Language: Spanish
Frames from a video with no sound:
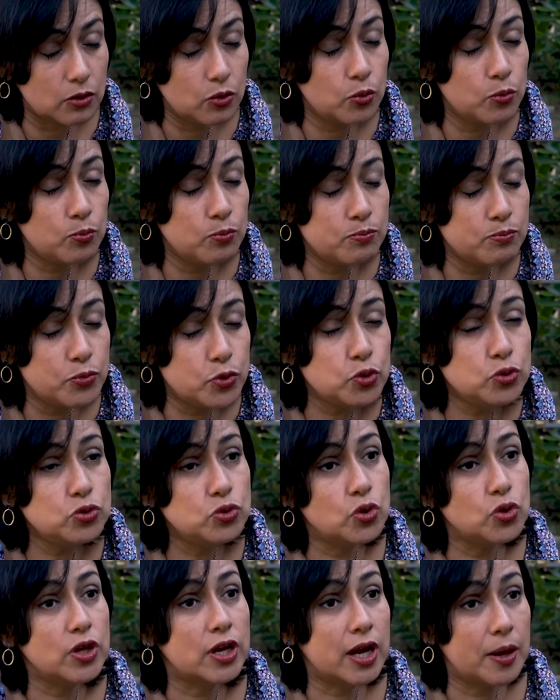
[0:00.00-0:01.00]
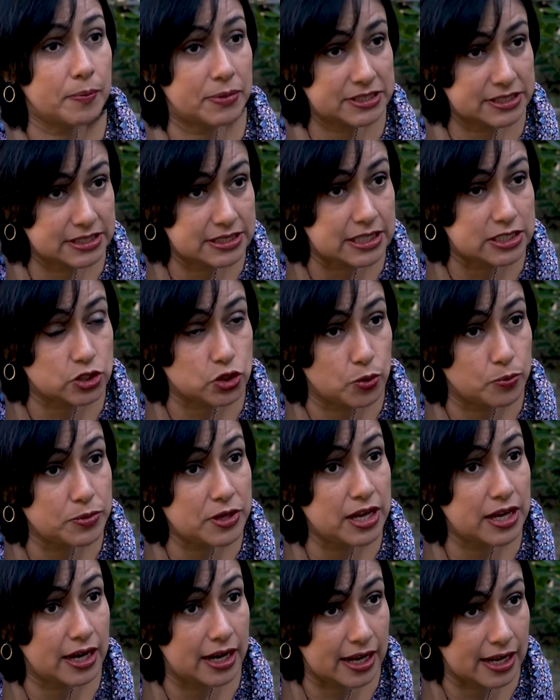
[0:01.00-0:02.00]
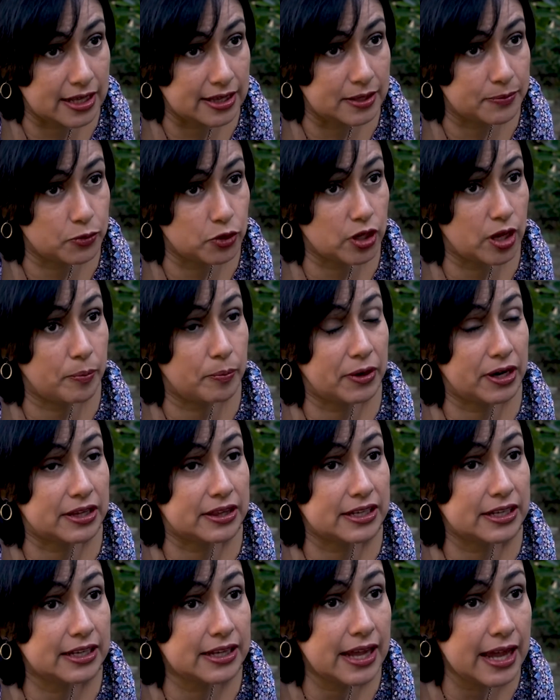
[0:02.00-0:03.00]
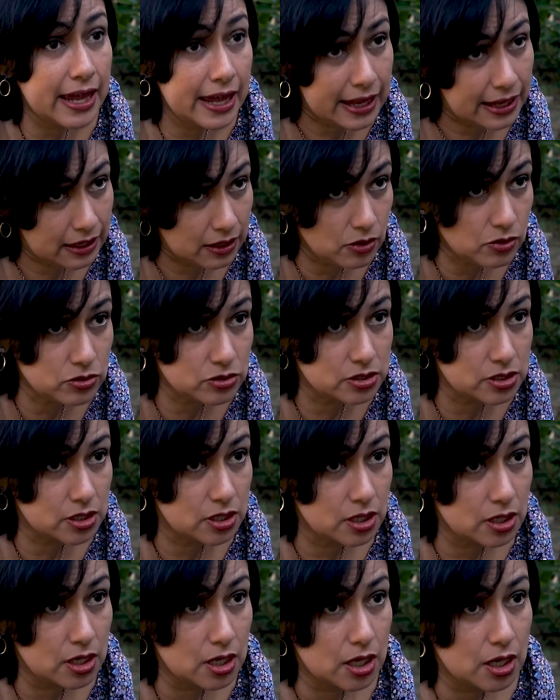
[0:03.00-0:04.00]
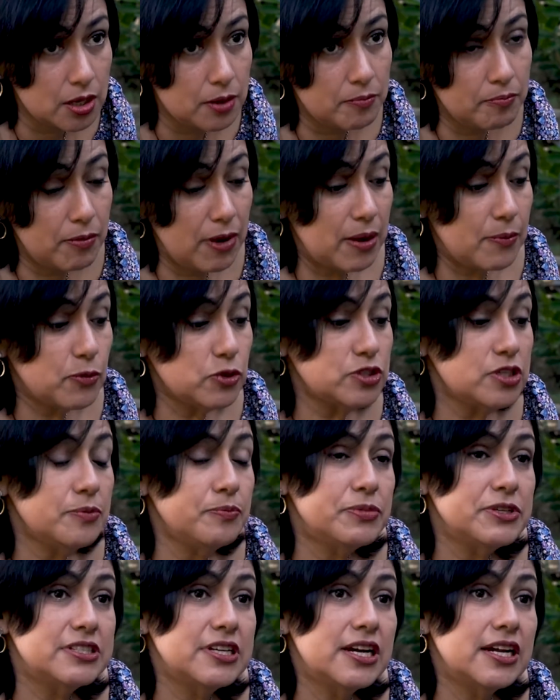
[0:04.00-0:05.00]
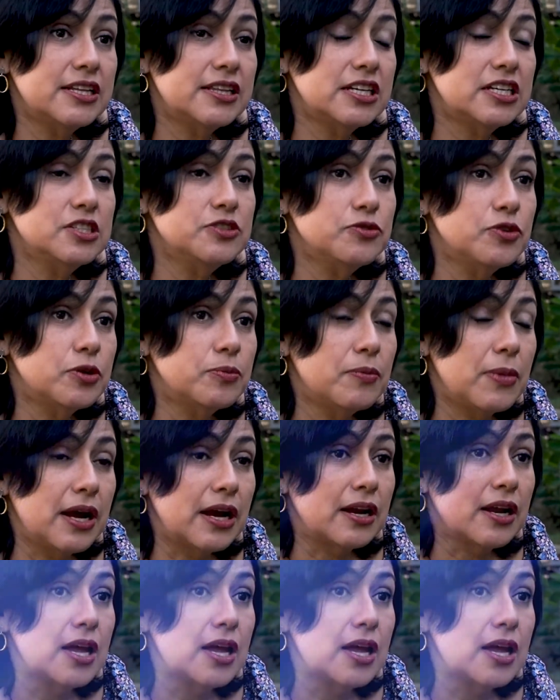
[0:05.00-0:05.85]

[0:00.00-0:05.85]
un punto de capacitación bien grande, porque a partir de ellos vamos a empezar a transformar.